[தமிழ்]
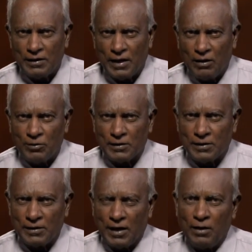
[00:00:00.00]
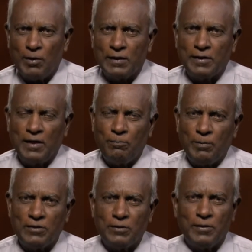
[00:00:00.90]
அவருக்கு நல்ல வார்த்தைகளை
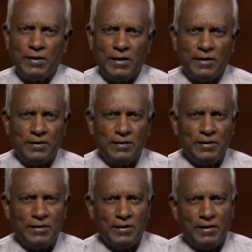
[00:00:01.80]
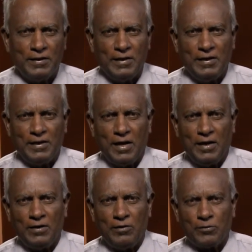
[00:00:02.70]
பேசி வந்த இந்த
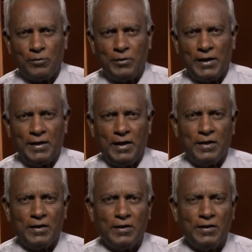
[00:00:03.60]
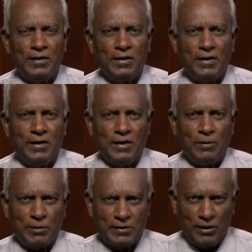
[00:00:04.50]
ஞானிகளுக்கும் இடையே அந்த
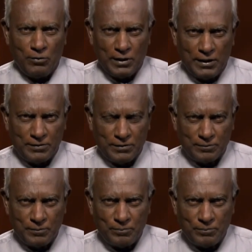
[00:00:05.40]
பிரச்சனை உண்டாயிற்று